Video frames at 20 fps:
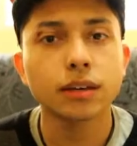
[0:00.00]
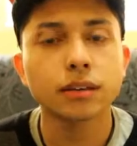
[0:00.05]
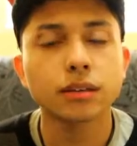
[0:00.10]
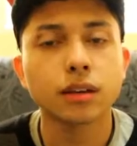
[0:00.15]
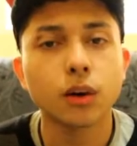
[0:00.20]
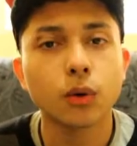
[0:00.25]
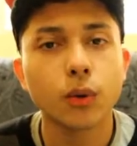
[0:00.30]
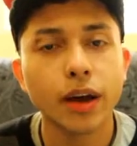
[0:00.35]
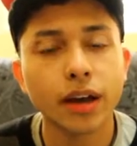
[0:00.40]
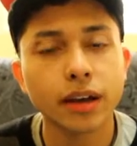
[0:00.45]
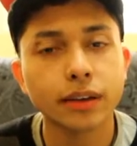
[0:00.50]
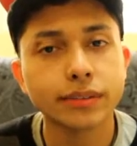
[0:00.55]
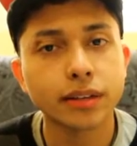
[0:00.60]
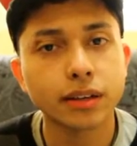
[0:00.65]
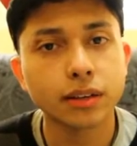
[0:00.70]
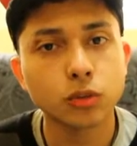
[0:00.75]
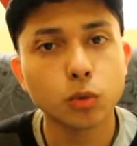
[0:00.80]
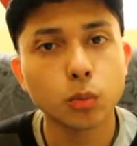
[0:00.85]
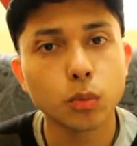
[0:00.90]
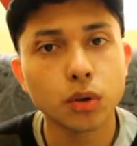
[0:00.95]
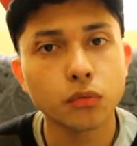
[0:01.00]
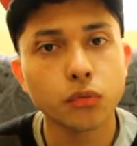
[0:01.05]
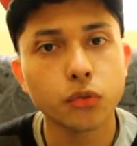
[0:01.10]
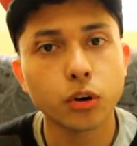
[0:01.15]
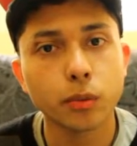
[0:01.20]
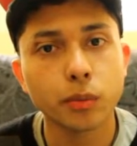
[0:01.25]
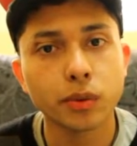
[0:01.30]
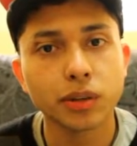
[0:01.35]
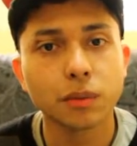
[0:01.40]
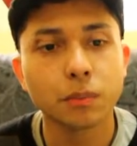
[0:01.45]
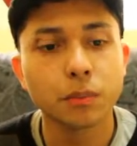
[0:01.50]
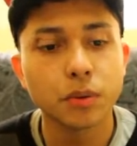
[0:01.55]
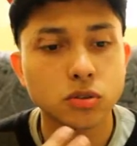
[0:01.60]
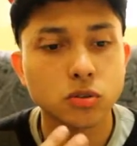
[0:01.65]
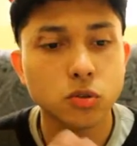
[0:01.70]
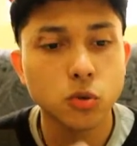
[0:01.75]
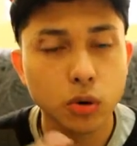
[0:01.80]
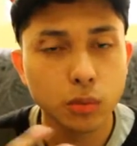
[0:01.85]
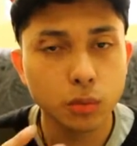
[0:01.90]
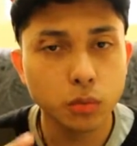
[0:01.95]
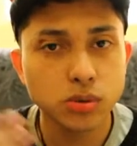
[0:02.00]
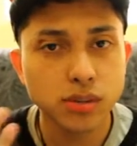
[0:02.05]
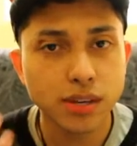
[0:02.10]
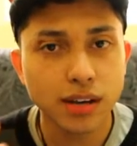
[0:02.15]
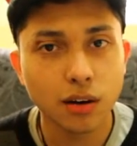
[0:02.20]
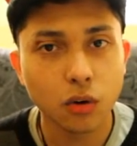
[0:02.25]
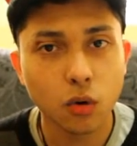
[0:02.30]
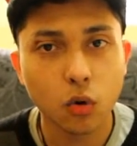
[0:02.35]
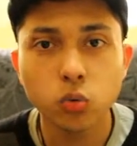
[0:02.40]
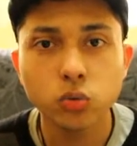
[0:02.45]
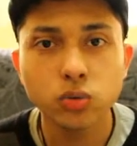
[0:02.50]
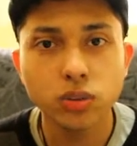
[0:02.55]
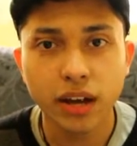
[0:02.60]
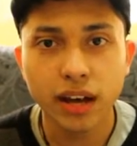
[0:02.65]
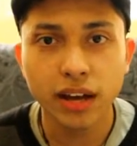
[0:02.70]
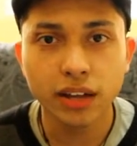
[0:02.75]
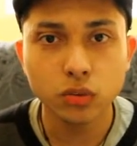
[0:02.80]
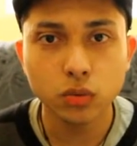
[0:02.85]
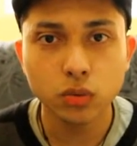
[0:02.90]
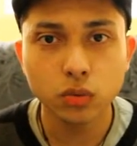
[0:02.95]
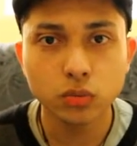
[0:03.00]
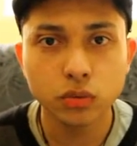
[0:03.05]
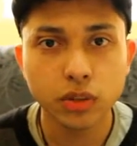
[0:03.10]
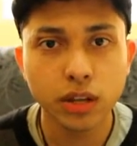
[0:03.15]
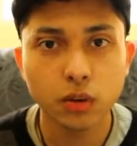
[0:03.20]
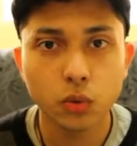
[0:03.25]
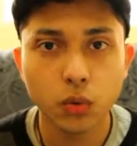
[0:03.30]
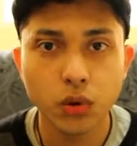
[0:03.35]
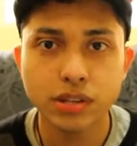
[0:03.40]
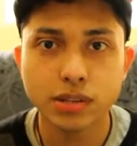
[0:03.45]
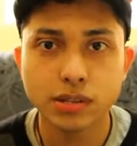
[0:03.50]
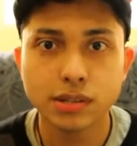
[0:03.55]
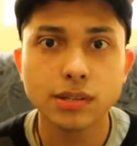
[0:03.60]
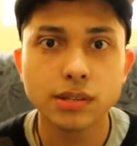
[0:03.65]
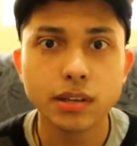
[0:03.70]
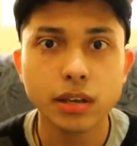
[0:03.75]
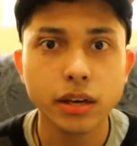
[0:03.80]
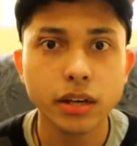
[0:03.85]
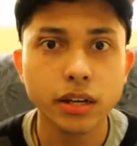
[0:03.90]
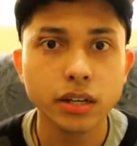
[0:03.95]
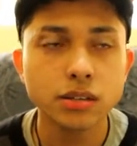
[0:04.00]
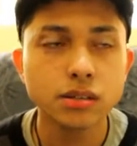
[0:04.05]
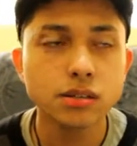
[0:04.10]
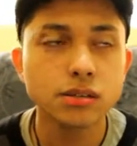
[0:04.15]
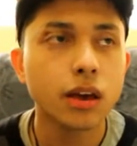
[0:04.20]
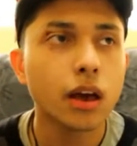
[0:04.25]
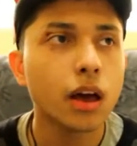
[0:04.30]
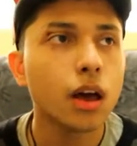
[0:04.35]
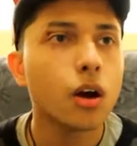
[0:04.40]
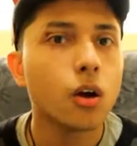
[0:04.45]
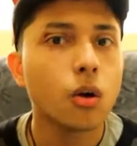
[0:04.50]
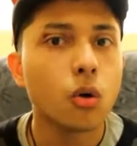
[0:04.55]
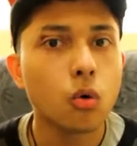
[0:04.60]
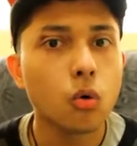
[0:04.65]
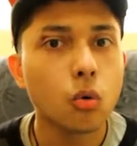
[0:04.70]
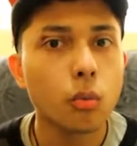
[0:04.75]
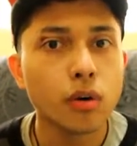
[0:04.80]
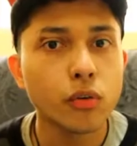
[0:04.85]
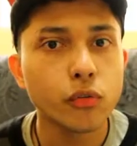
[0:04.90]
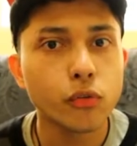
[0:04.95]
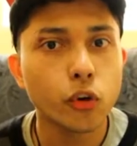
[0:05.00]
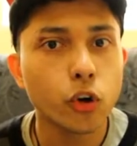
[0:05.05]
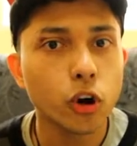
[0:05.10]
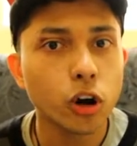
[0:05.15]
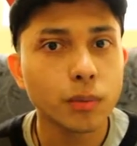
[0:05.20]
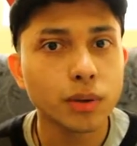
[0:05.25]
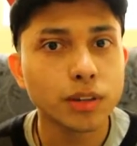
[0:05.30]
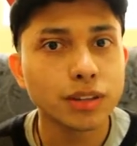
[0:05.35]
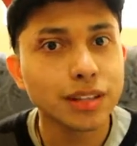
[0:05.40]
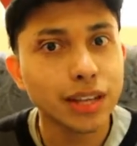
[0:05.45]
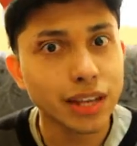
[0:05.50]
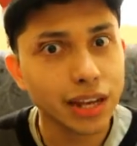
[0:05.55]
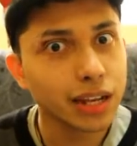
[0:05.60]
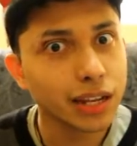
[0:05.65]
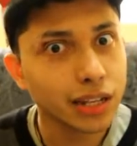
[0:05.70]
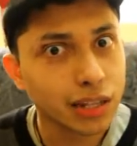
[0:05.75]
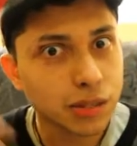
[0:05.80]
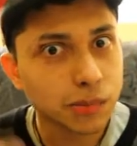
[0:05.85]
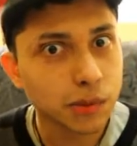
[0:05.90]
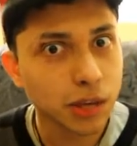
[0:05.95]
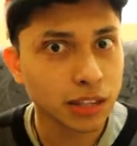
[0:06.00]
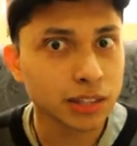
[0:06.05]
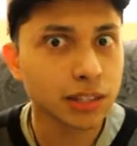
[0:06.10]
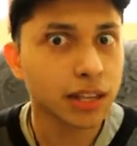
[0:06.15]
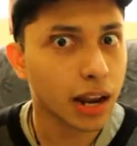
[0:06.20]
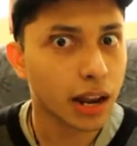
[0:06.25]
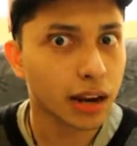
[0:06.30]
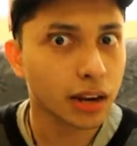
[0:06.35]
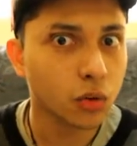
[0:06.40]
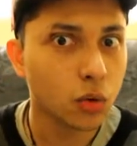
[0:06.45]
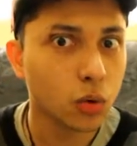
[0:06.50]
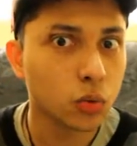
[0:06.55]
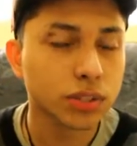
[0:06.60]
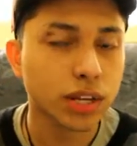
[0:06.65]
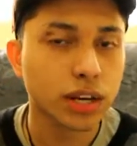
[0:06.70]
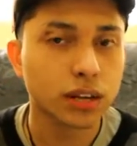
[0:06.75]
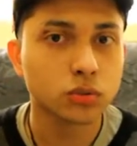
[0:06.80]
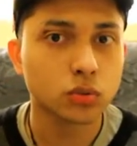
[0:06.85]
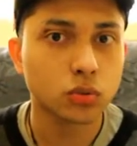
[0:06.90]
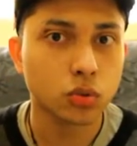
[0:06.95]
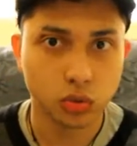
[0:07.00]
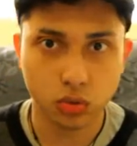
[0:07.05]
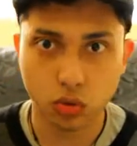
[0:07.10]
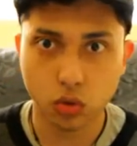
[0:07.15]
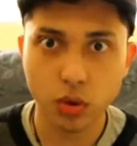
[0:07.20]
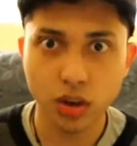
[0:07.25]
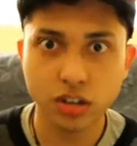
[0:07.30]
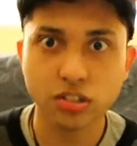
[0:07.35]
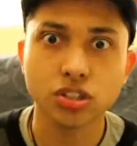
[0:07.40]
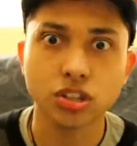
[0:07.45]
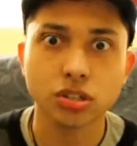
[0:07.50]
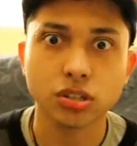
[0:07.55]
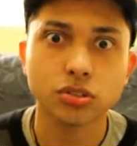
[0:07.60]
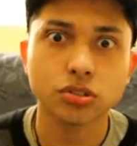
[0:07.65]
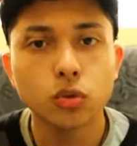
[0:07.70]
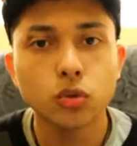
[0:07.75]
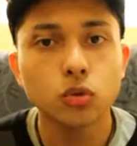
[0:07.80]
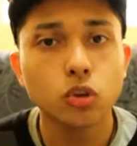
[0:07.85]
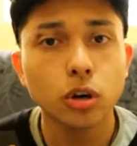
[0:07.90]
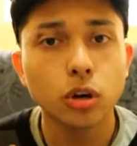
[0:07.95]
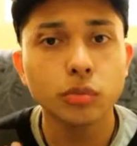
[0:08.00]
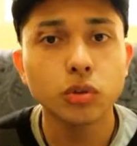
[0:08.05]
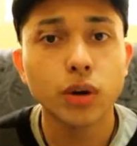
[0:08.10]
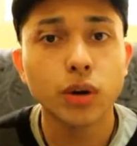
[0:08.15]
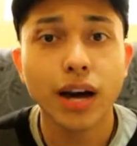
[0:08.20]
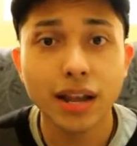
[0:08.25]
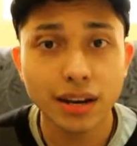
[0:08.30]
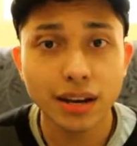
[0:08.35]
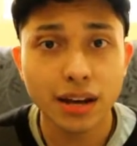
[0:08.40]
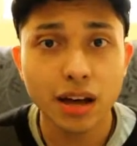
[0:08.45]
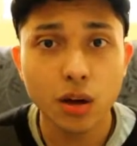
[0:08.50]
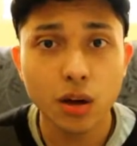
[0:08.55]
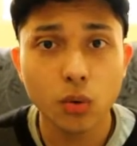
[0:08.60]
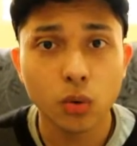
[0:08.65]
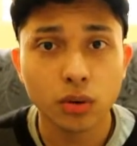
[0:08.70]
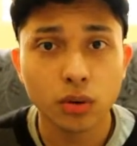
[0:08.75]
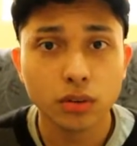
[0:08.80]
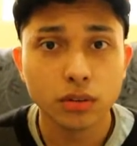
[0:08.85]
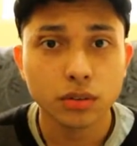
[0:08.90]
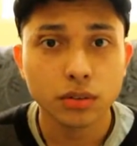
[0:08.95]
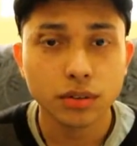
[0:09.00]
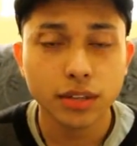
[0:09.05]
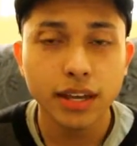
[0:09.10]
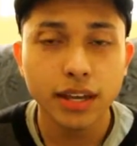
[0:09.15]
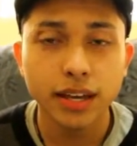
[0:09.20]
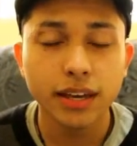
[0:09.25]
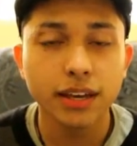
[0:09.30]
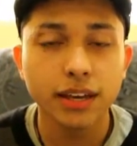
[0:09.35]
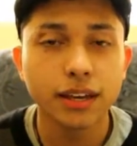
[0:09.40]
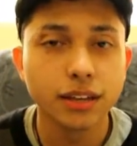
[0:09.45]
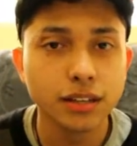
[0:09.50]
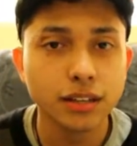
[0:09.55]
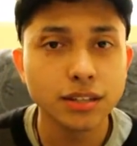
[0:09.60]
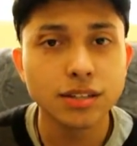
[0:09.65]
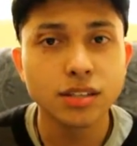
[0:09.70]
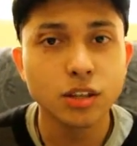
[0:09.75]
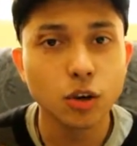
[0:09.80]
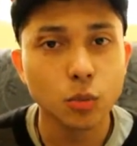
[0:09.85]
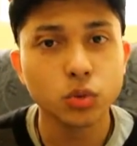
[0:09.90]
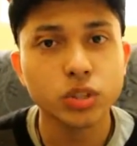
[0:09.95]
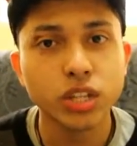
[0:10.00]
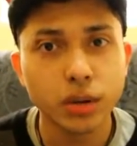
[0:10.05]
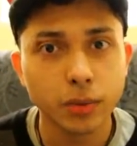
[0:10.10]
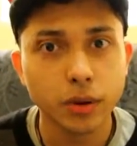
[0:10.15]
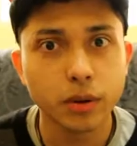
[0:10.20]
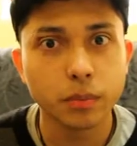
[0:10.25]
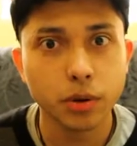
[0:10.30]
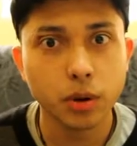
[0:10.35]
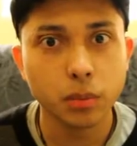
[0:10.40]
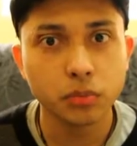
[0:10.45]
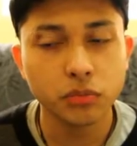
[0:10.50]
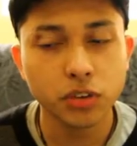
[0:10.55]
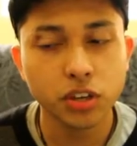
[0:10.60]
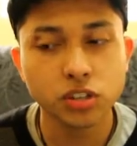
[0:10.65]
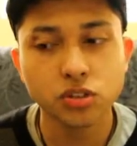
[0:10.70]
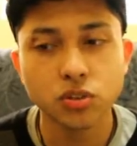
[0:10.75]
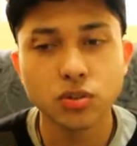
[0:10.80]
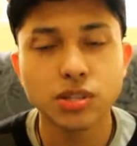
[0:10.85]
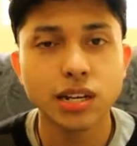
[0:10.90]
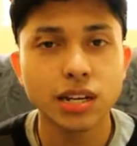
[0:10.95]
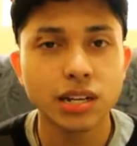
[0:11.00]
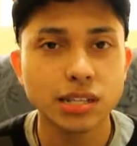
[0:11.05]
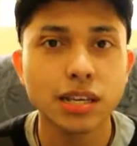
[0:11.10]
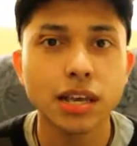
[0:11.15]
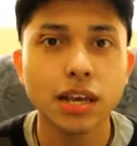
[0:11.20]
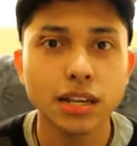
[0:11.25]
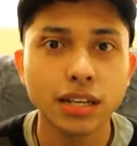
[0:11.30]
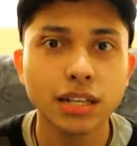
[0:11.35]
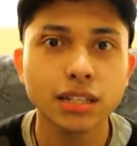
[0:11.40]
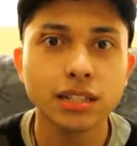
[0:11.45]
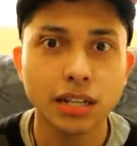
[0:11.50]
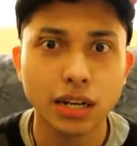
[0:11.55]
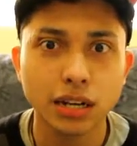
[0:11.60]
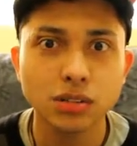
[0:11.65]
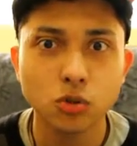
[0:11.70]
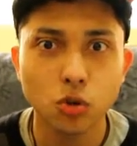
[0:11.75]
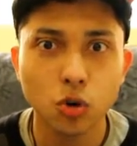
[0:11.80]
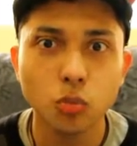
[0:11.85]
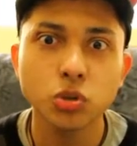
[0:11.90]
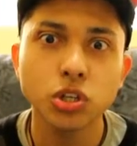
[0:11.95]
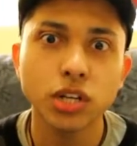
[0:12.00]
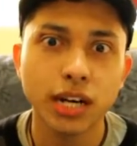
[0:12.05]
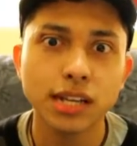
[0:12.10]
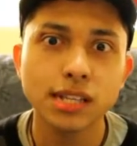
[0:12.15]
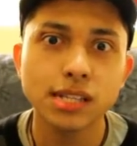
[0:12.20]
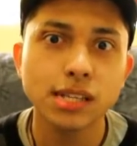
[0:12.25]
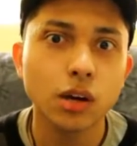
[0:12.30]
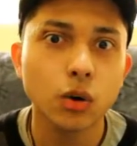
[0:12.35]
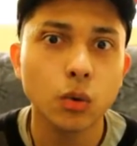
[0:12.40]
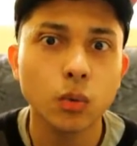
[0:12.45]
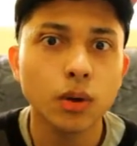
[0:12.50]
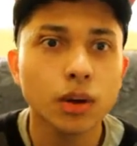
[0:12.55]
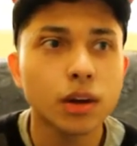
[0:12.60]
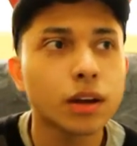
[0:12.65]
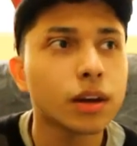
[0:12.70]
Então é tanto uma forma da pessoa buscar contato né, com esses seres, ou uma forma deles entrar em contato com a gente. E o nome do canal, né, antes de eu mudar para Pulp Fictions, ele seria Transcomunicação.